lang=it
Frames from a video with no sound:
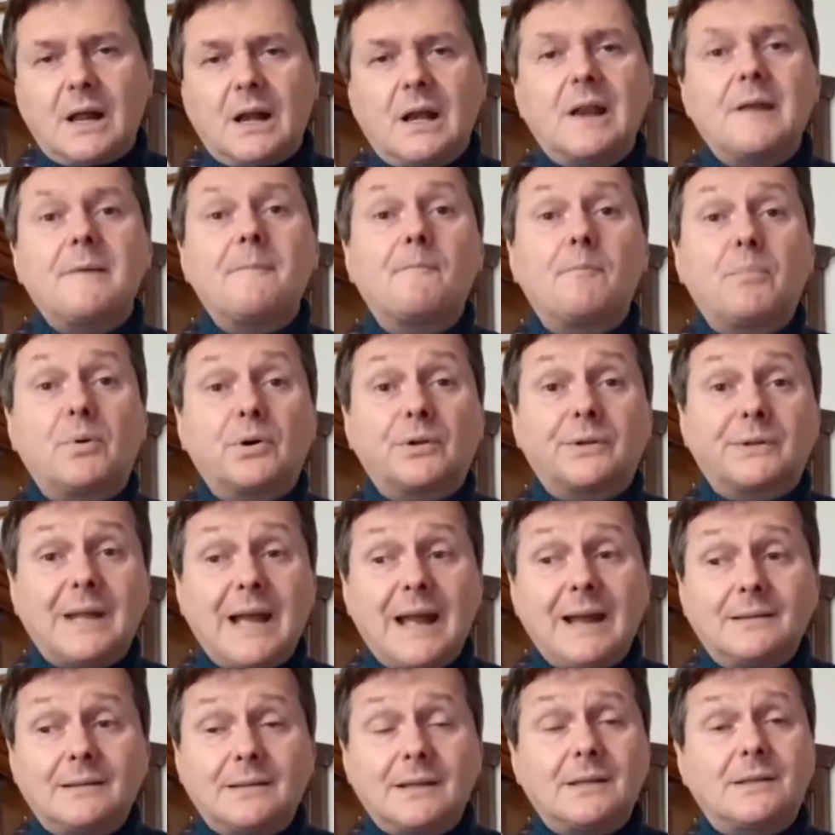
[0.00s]

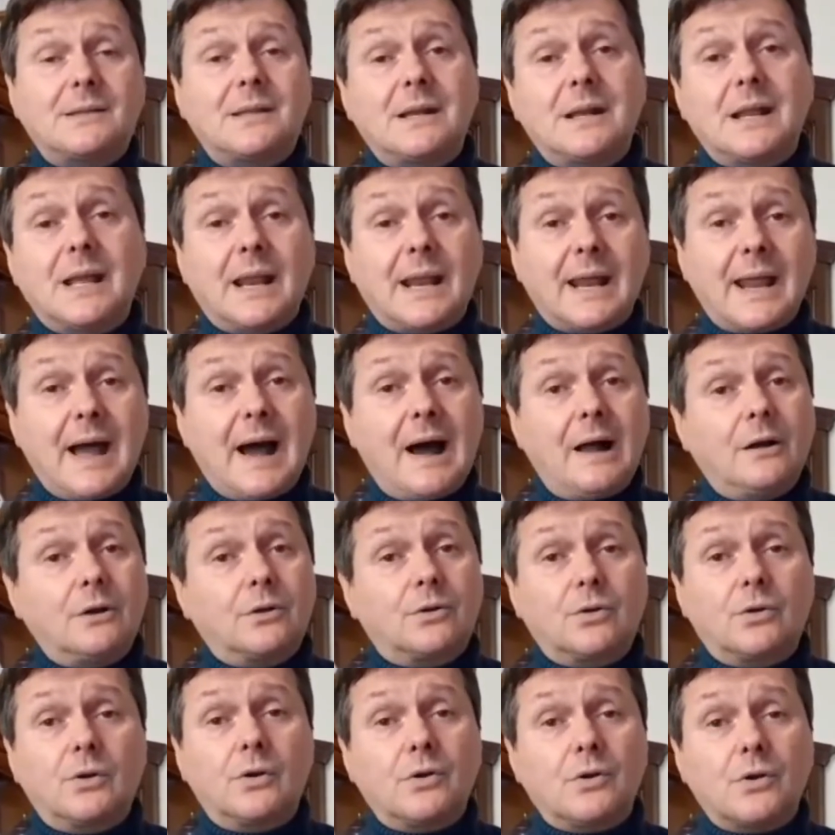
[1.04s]
L'importante è tenere
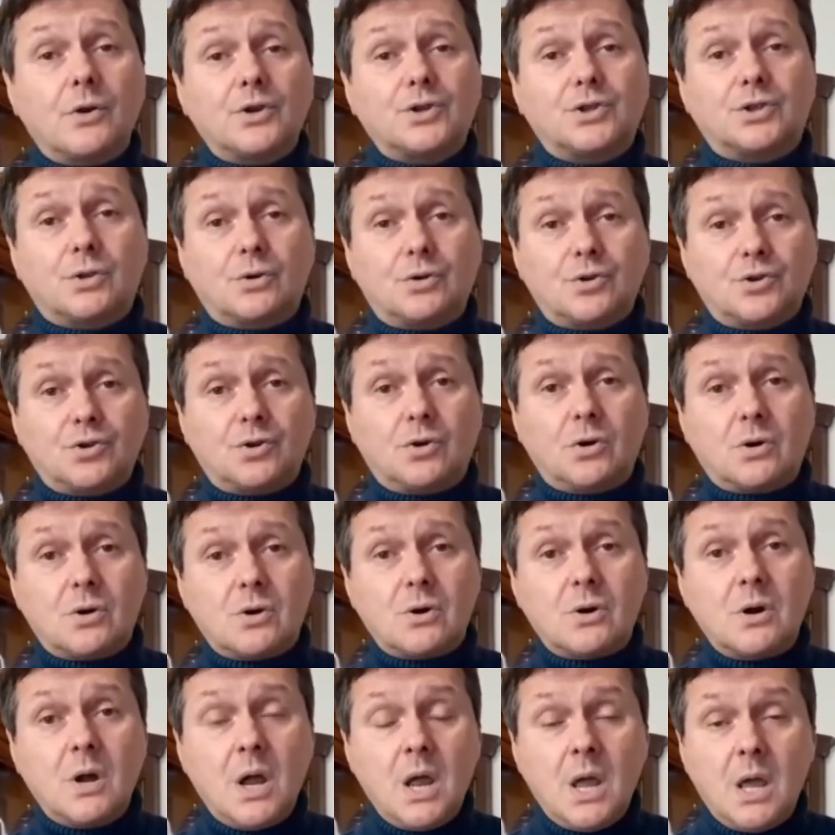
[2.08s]
alto il nostro gioco.